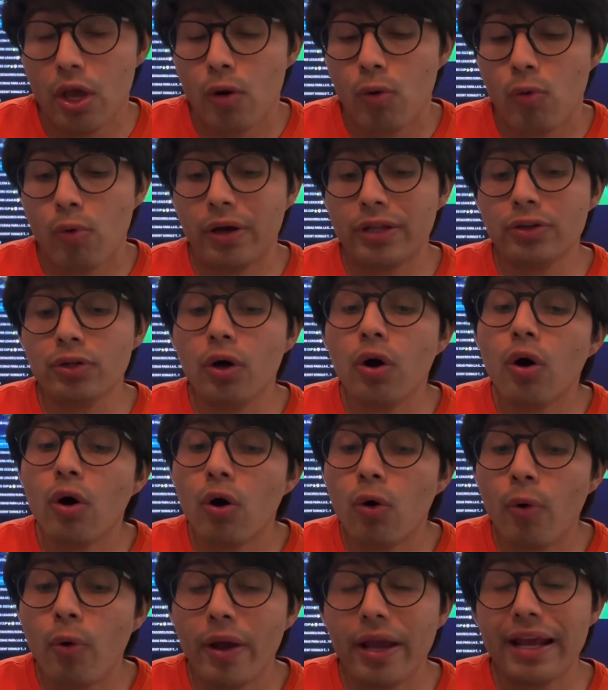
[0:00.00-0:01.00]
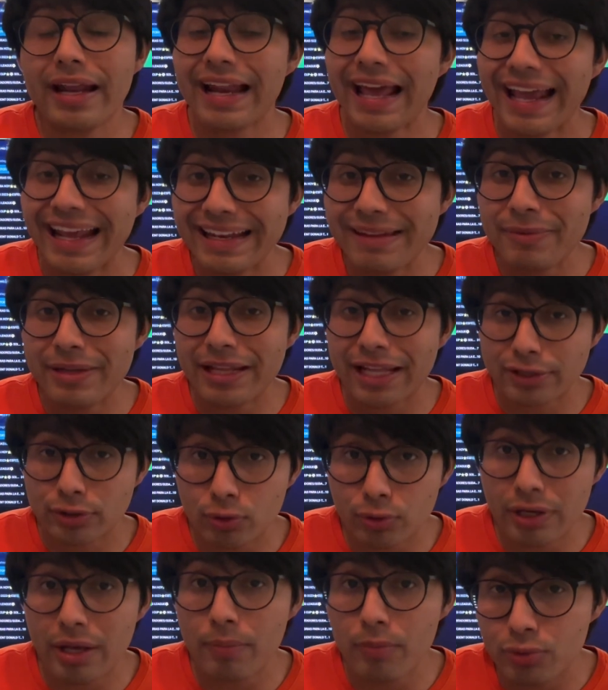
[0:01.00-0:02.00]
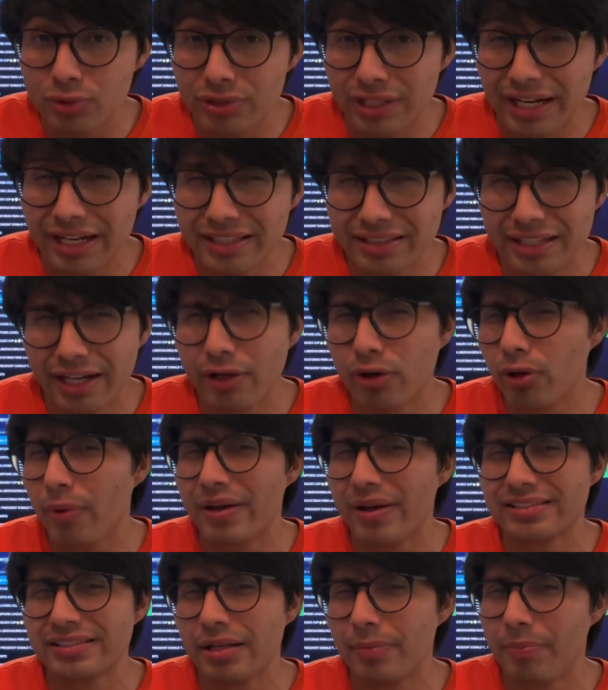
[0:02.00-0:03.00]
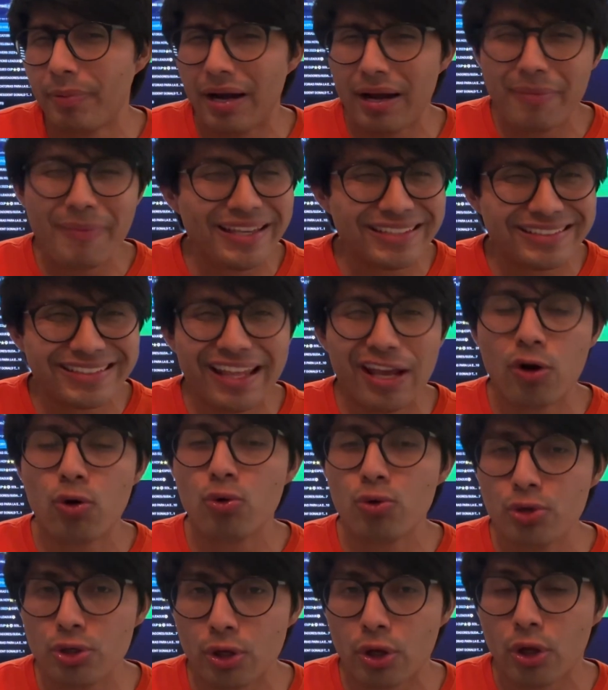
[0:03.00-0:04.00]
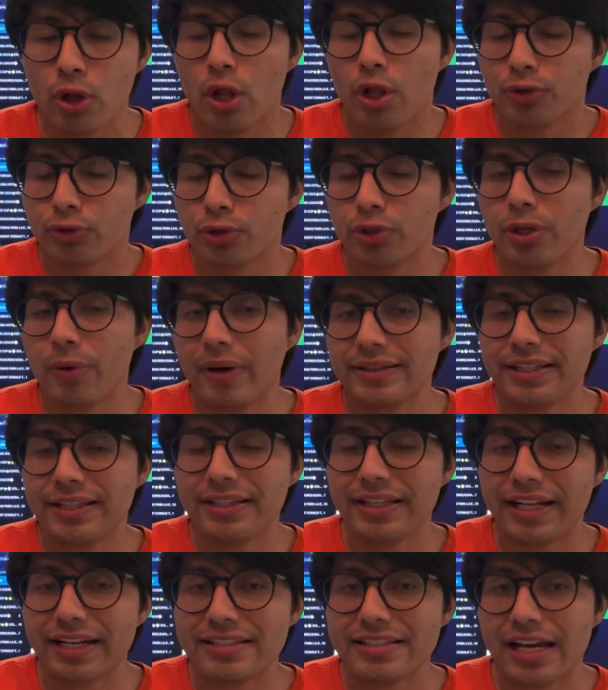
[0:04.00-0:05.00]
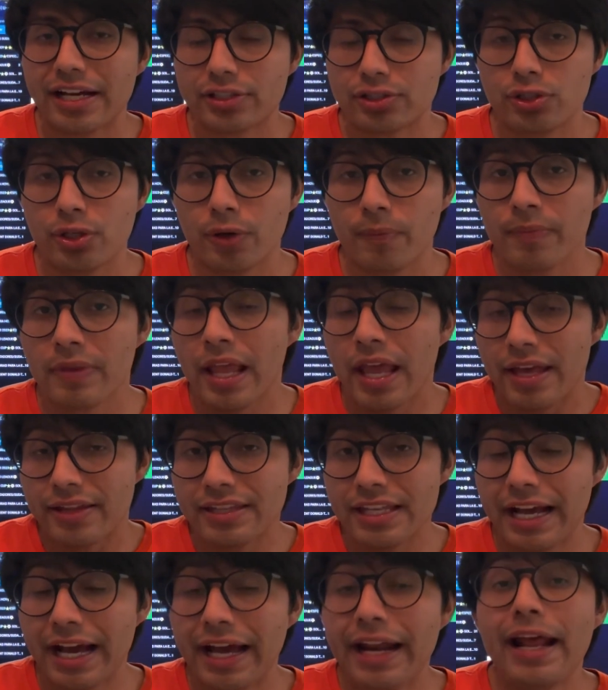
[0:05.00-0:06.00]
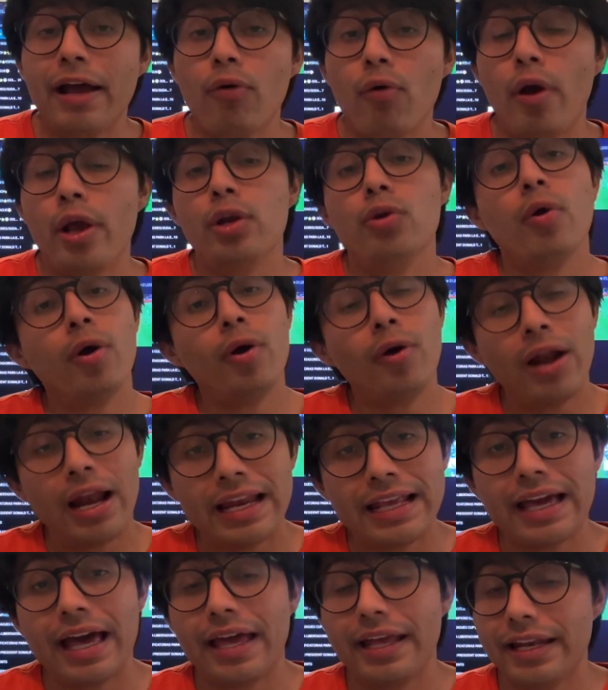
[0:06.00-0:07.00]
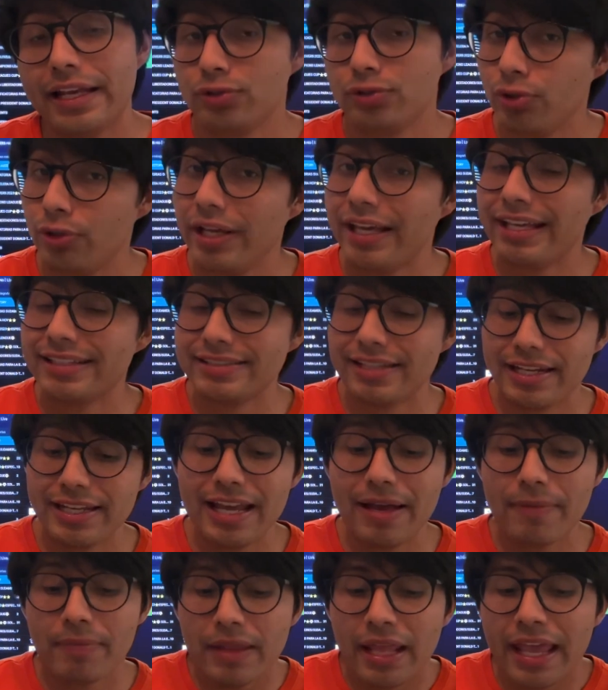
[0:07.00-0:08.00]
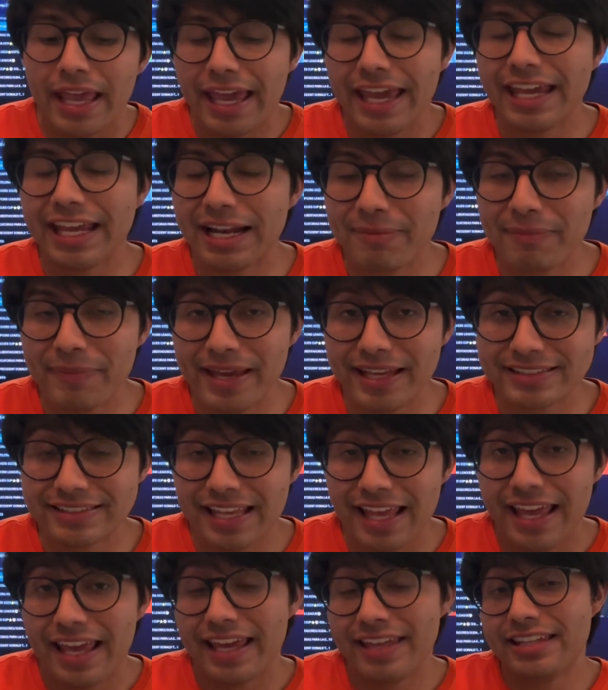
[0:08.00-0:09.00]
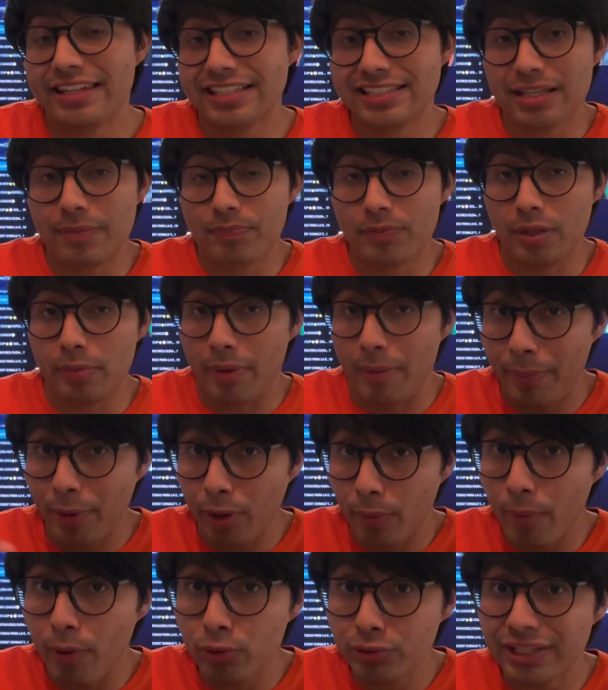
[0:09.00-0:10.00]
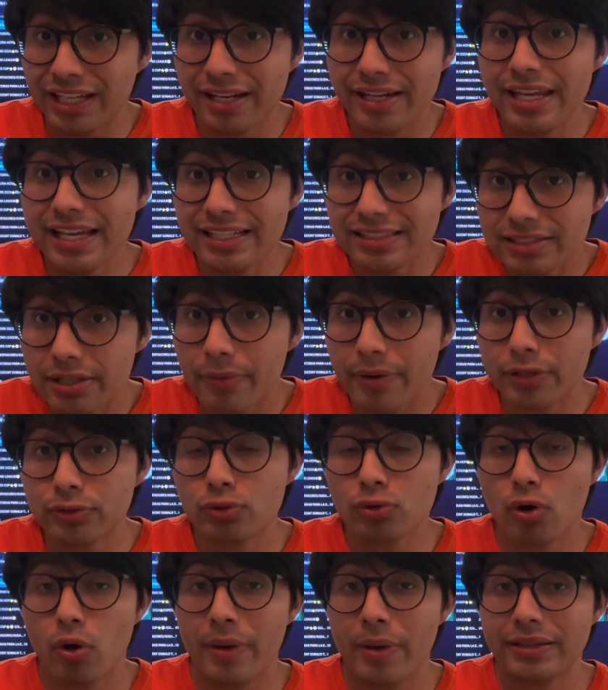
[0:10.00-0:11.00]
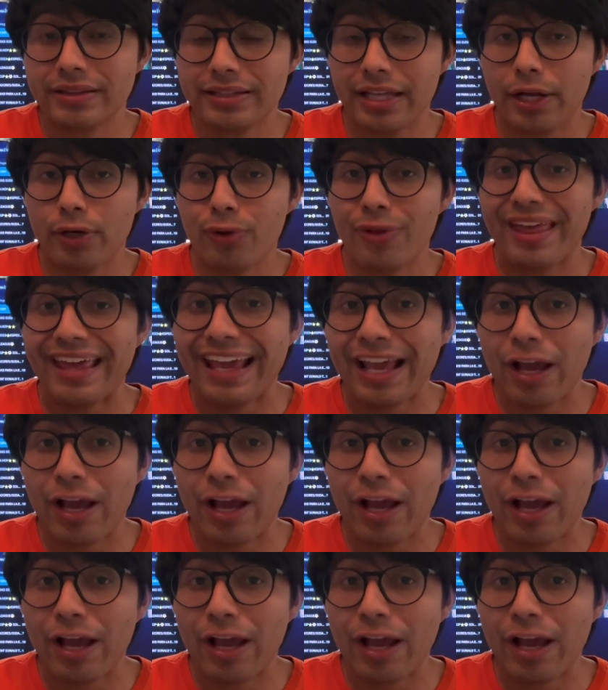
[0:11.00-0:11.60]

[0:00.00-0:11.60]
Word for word: cuando juegue la eliminatoria mundialista. Creo que va a ser para el mes de junio, donde va a tener ya acción Nicaragua y luego la Liga de Naciones que sería en el mes de septiembre. Pero me gustaría saber su comentario de